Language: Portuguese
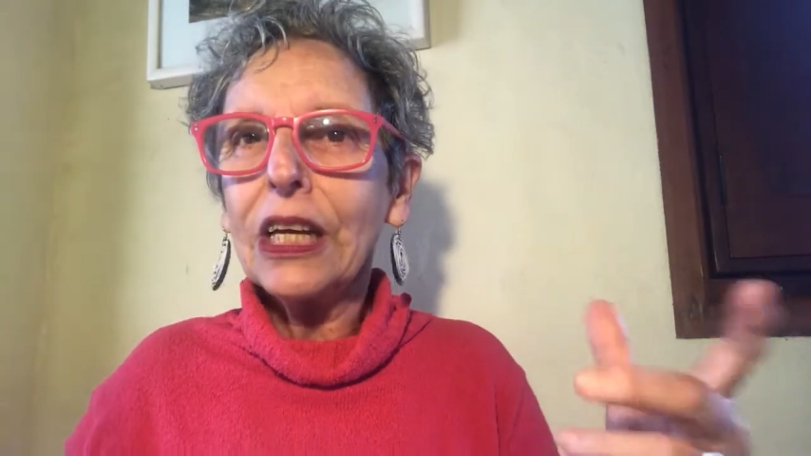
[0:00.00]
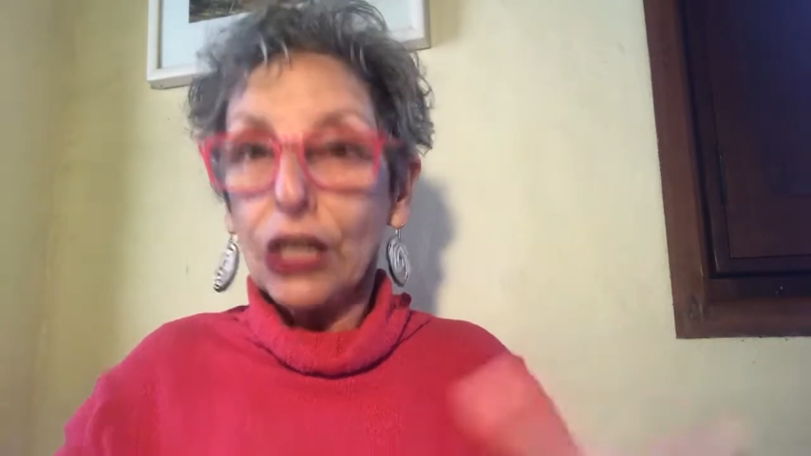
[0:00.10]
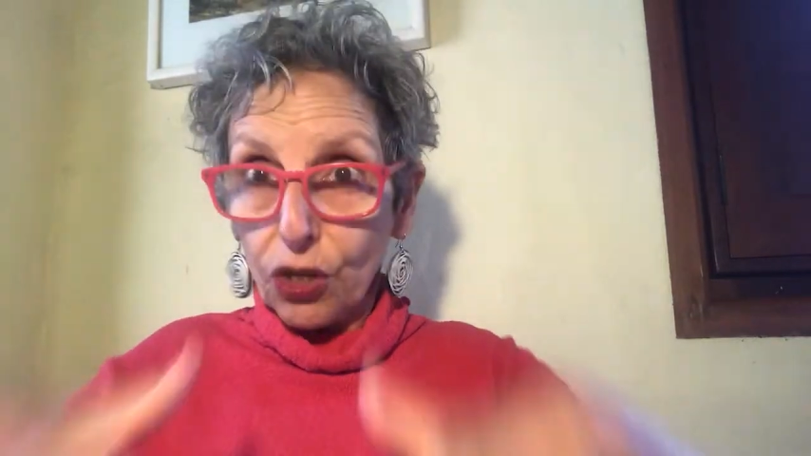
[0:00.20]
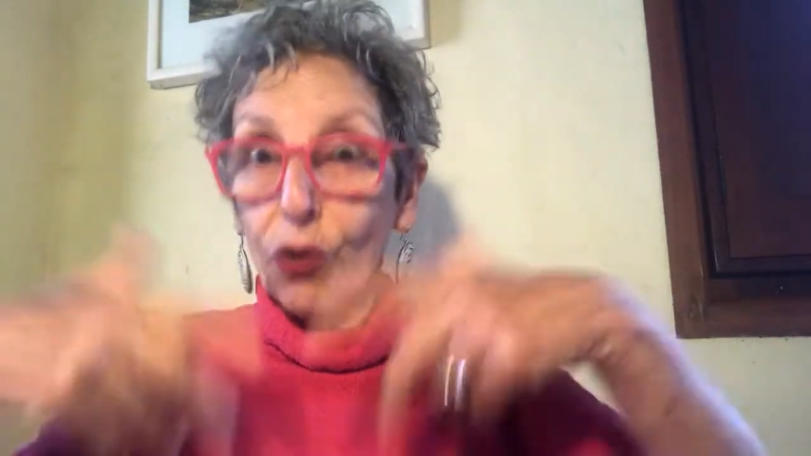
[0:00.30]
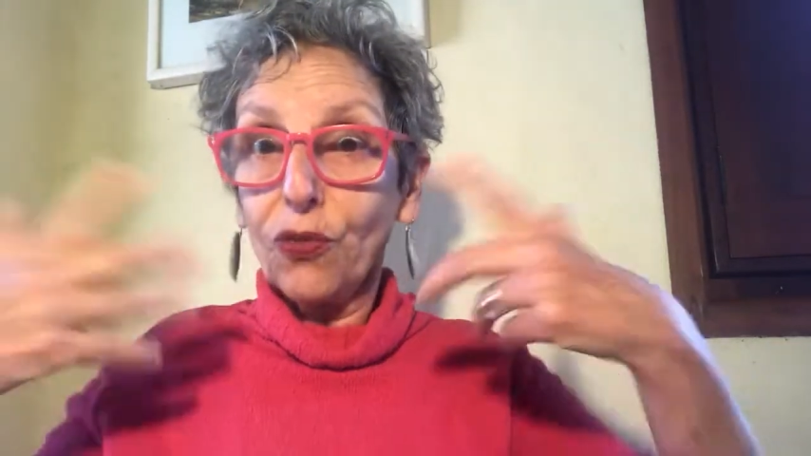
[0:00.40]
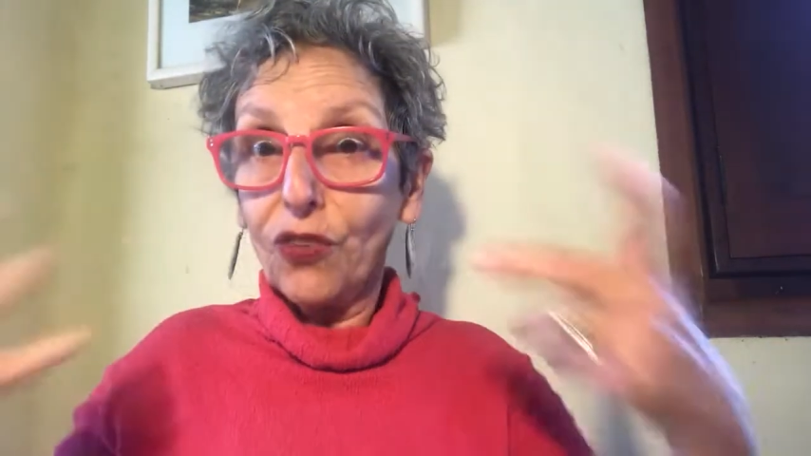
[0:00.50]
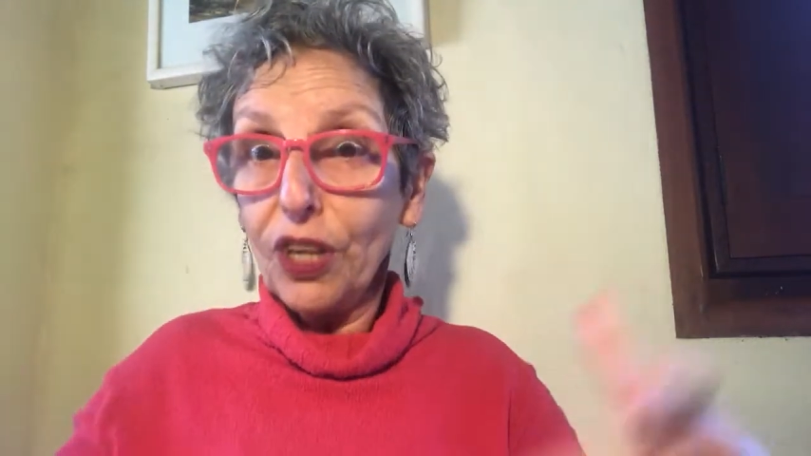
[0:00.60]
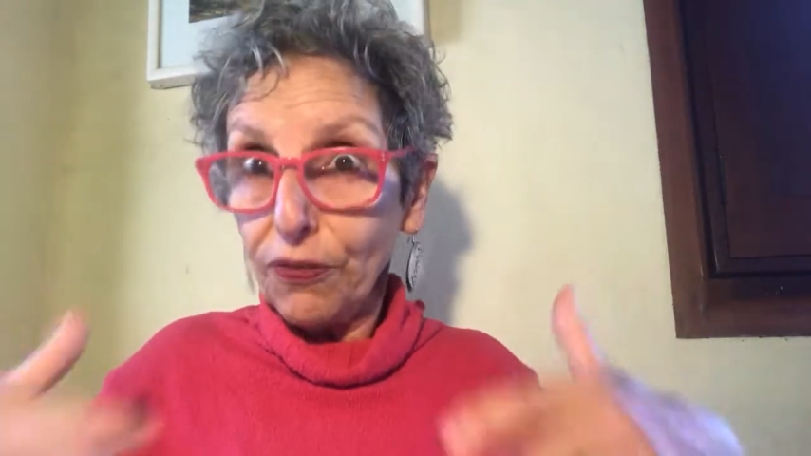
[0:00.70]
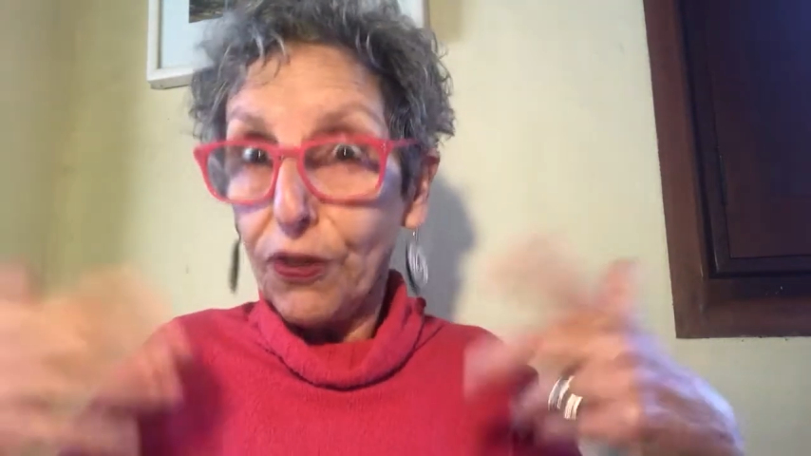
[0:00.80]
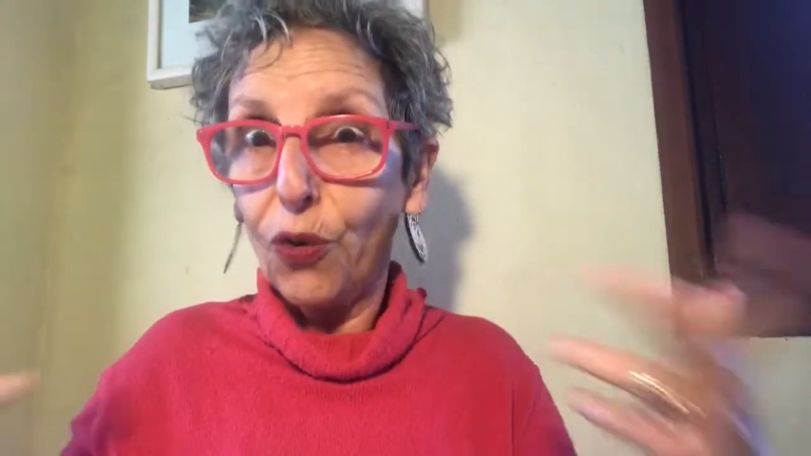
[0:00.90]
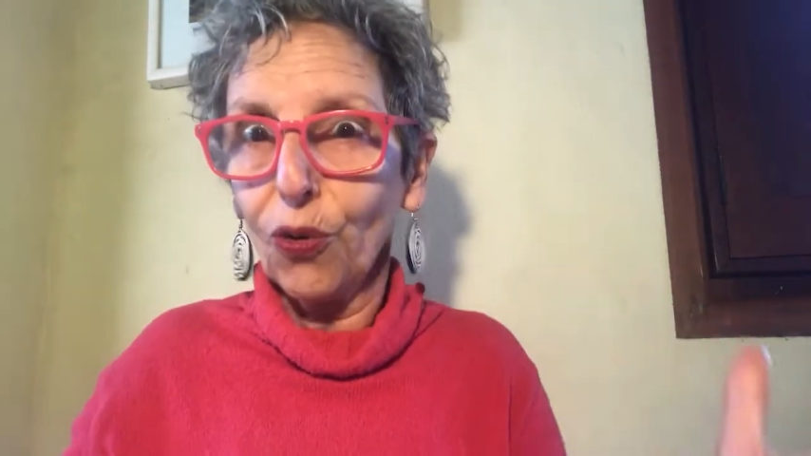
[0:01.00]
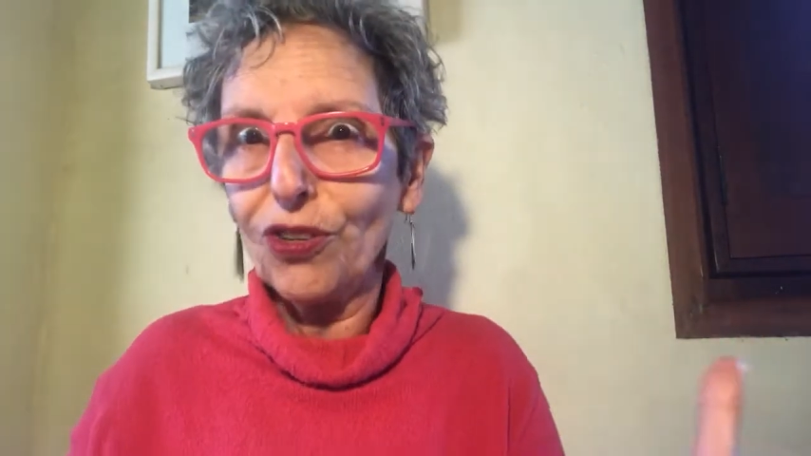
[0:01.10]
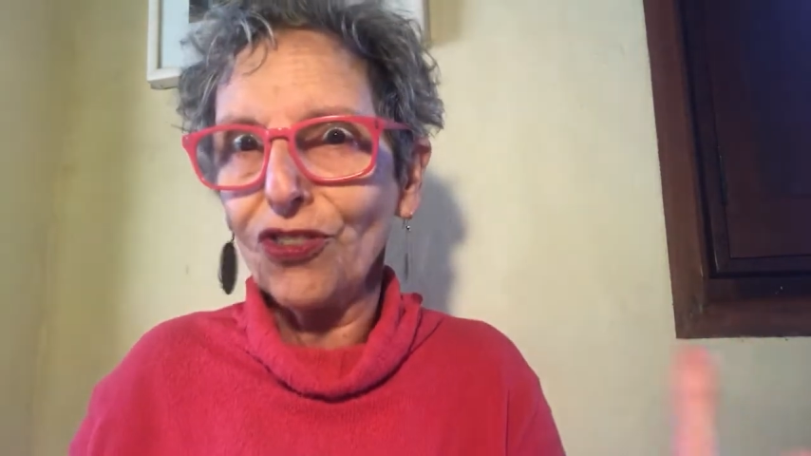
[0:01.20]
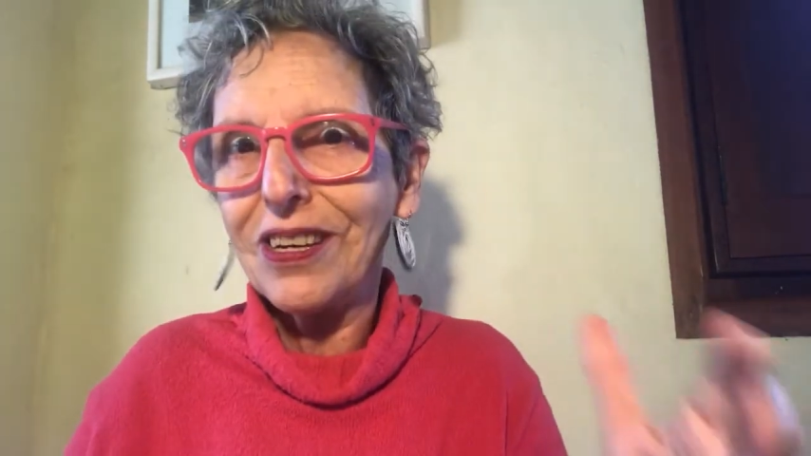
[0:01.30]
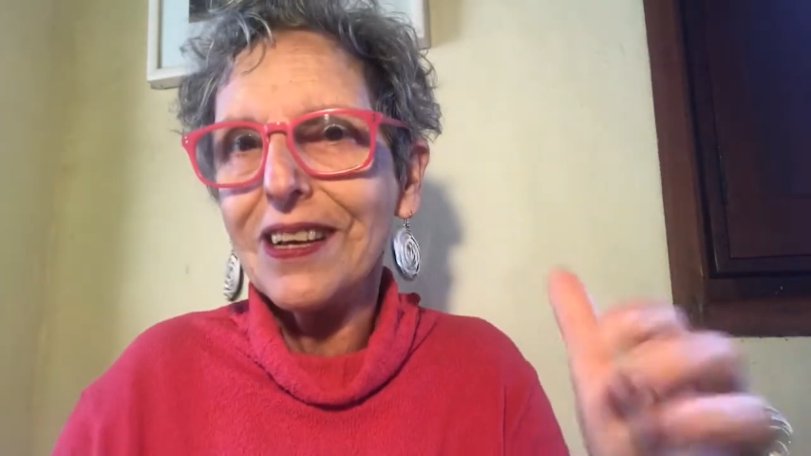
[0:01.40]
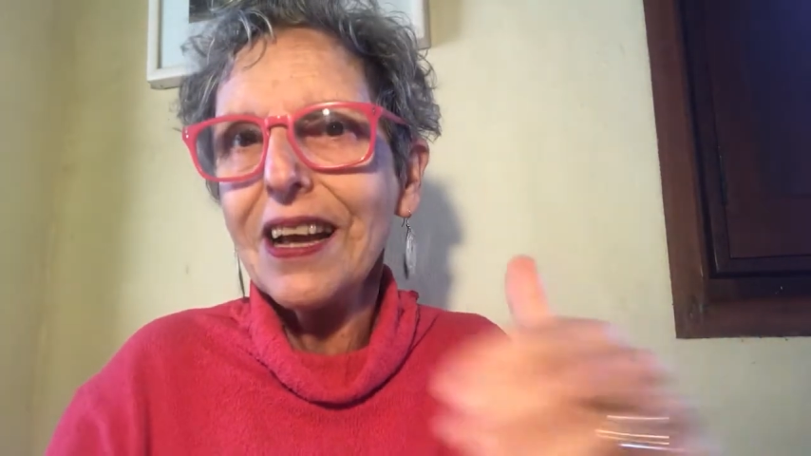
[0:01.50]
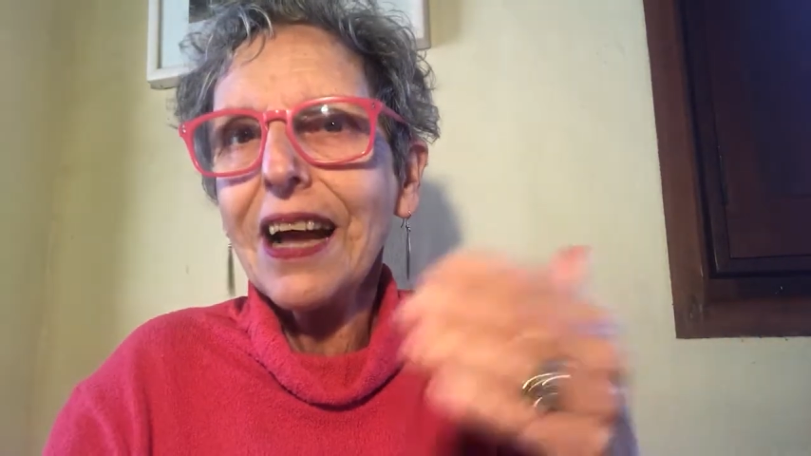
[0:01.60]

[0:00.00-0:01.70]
inclusive hoje,